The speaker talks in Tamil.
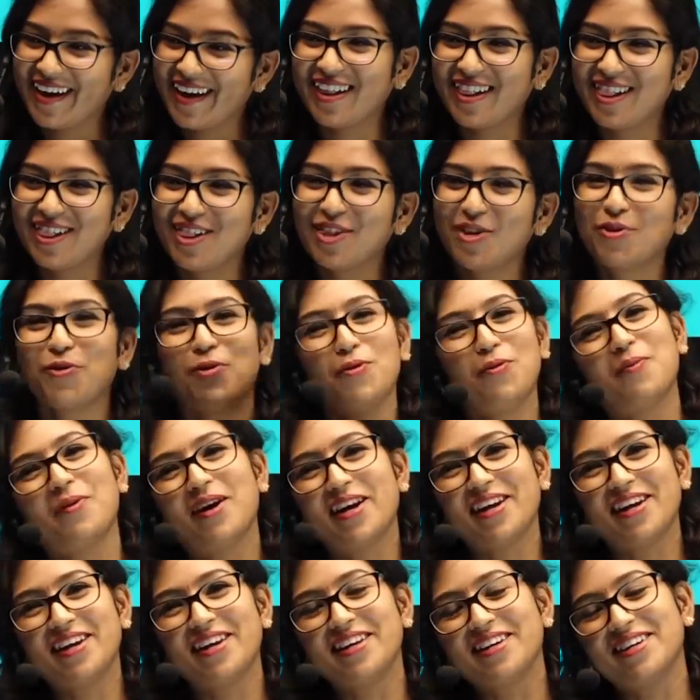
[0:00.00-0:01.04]
ஹெல்லோ
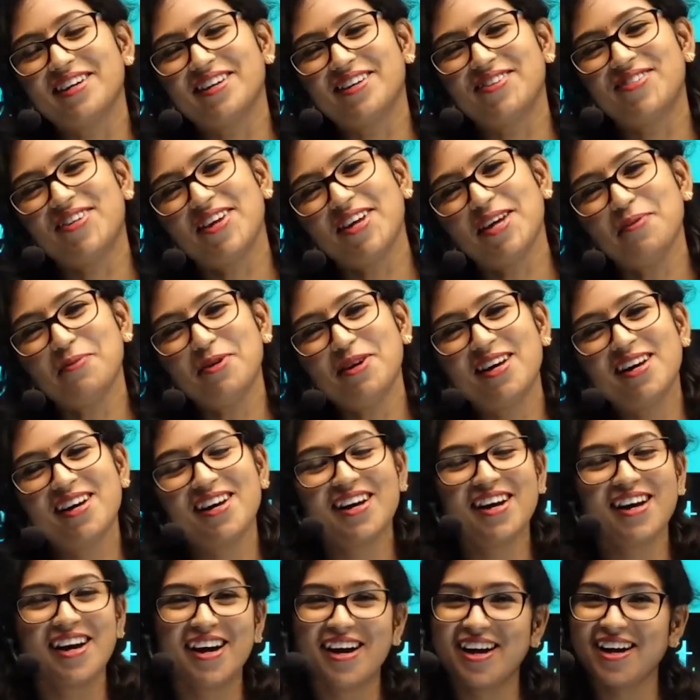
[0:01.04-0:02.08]
மை டியர்
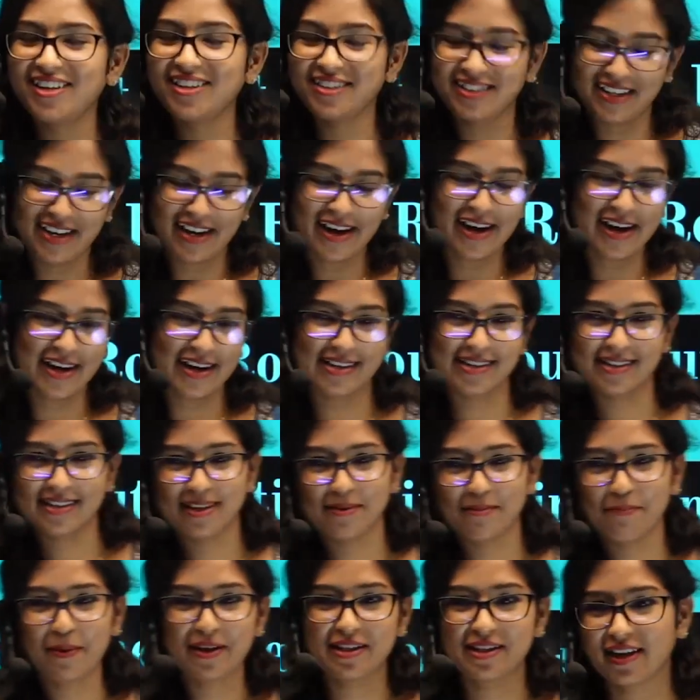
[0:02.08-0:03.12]
ட்ரீமர்ஸ்
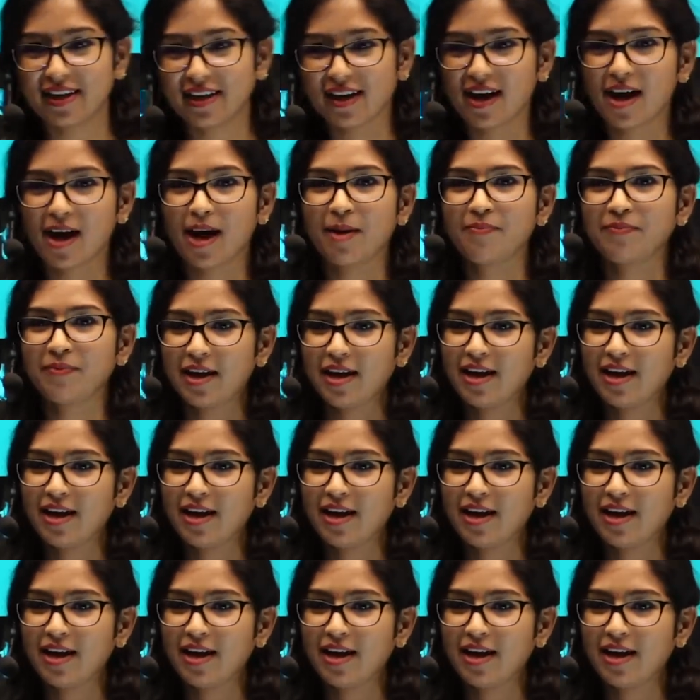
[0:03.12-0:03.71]
எஸ் பசங்களா